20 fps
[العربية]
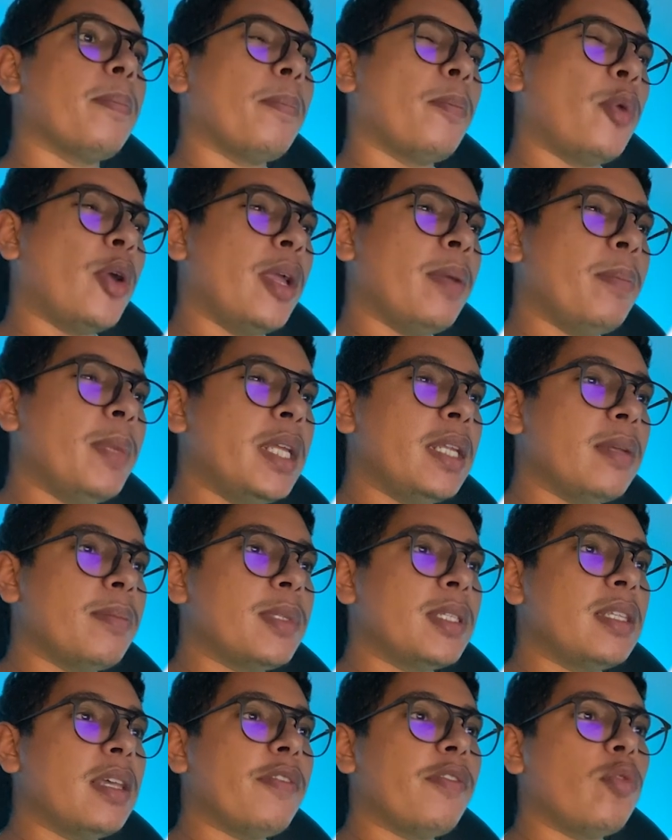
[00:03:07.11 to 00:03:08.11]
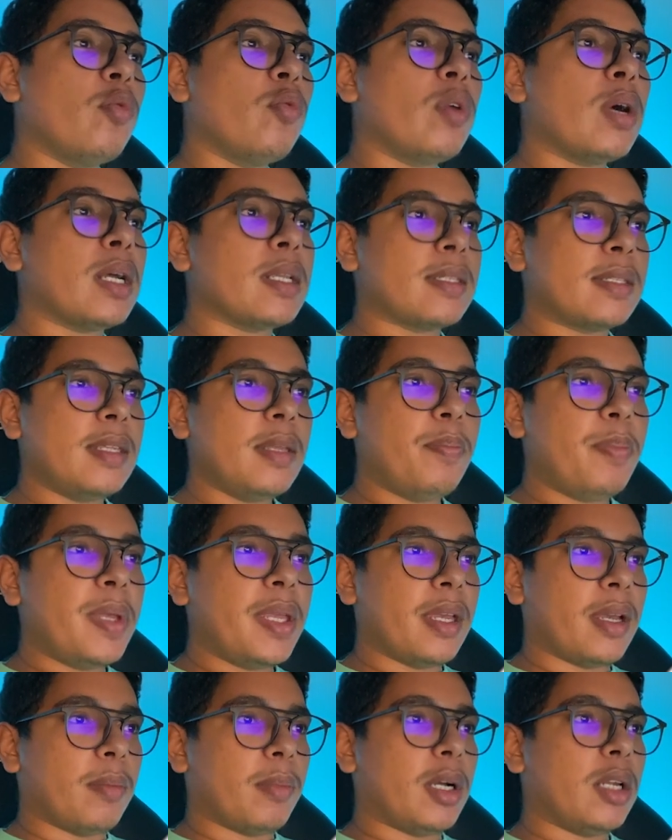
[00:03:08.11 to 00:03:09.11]
مهم لينا بزاف هو سي
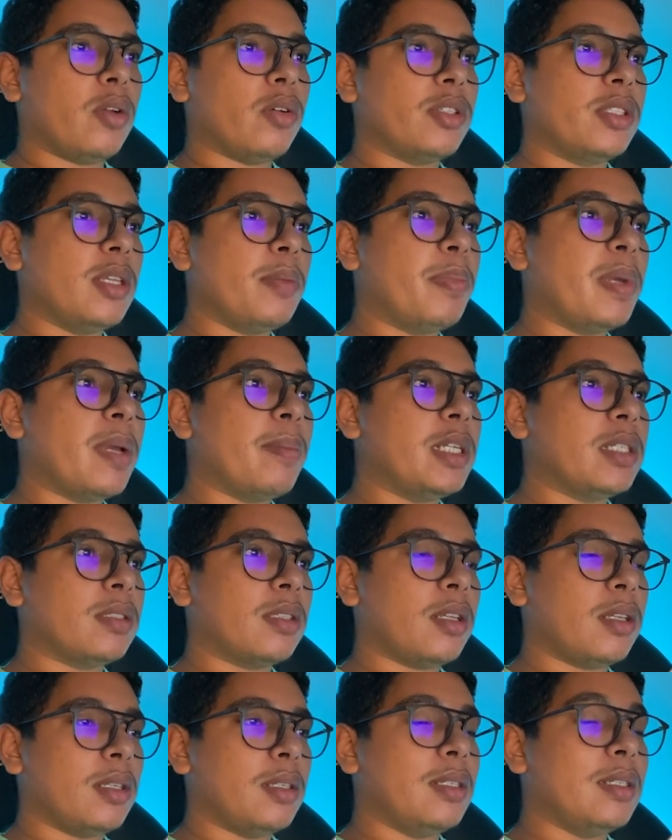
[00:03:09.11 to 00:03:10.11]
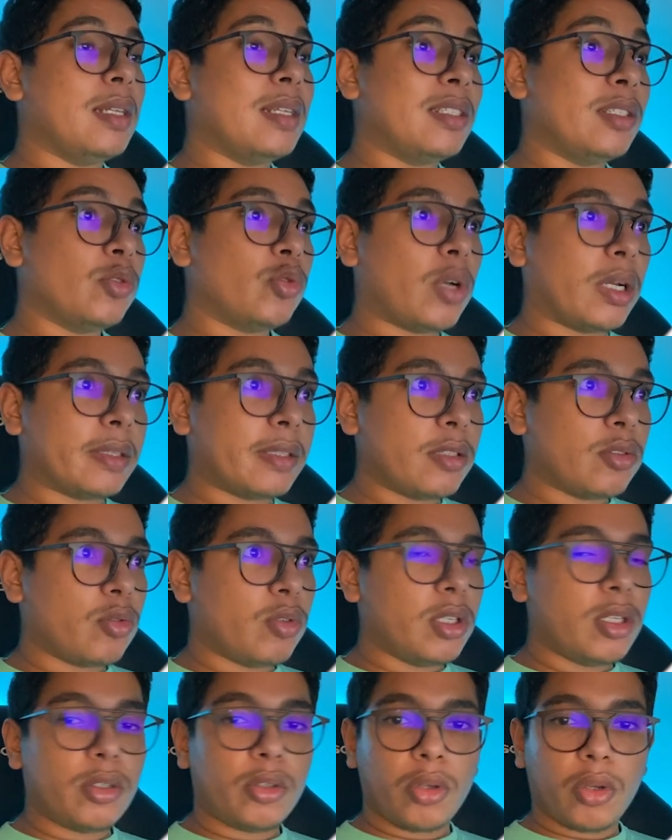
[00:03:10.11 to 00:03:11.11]
بي ام الوغ سي بي ام اللي جيتو حطيتو
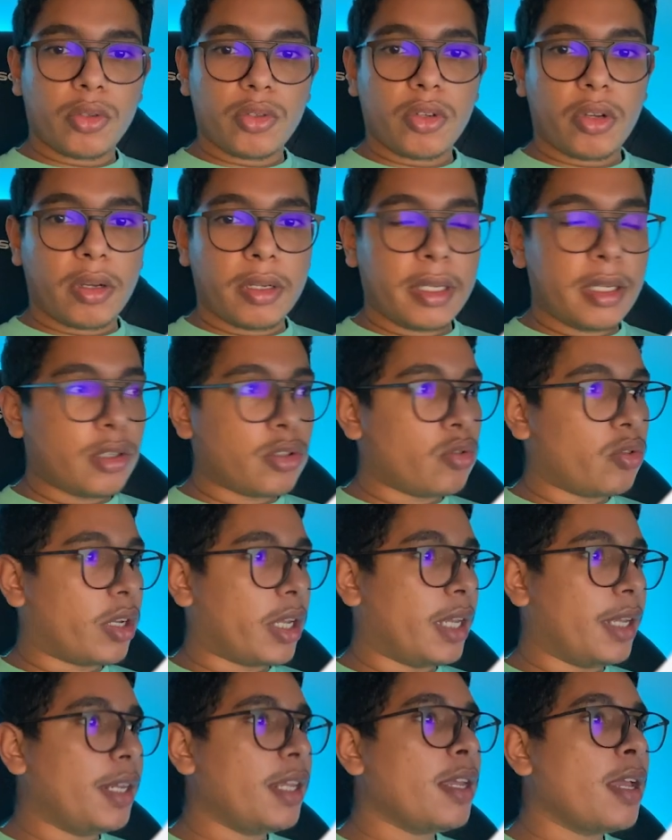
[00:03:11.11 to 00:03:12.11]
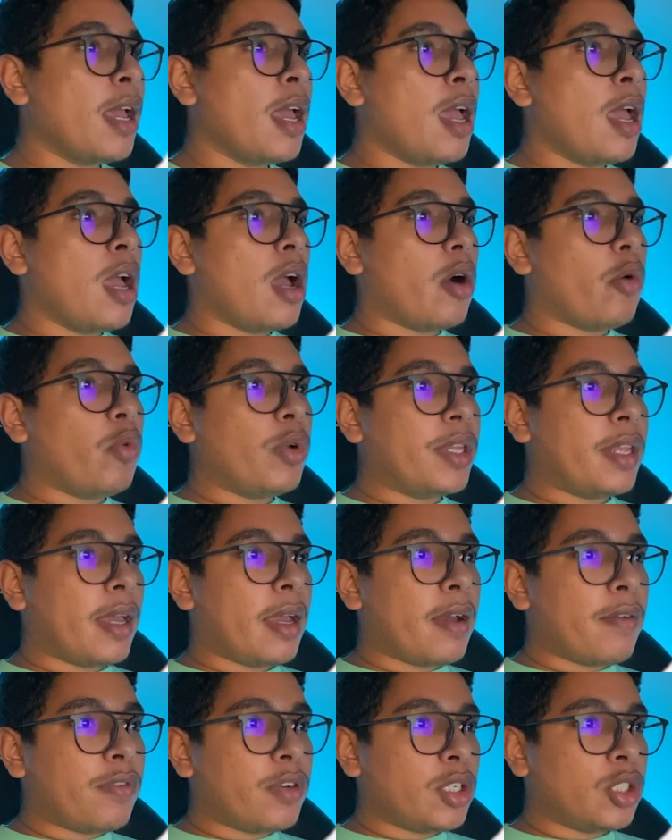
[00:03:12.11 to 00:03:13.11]
عليه الكورسور هنا شنو كيعني هو
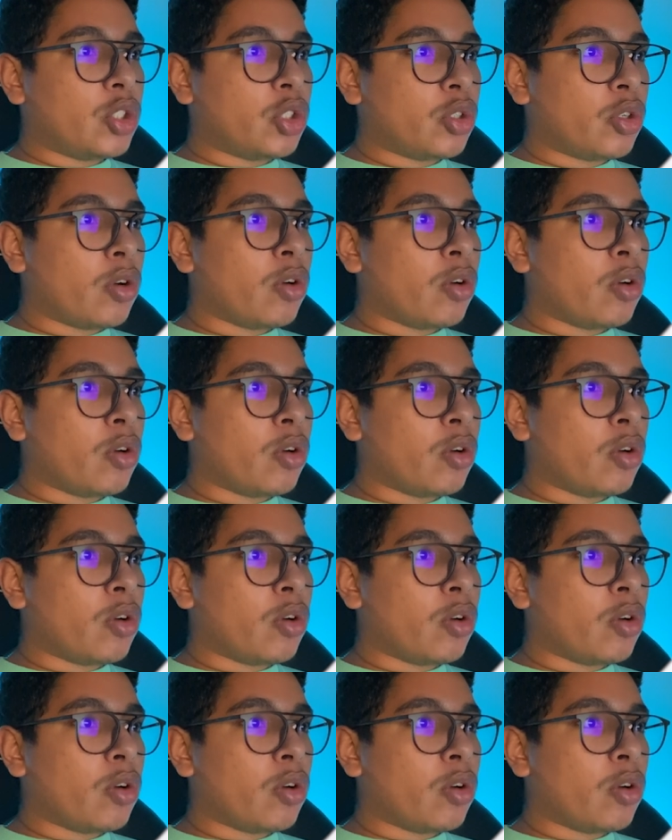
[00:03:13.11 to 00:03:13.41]
ذا افريج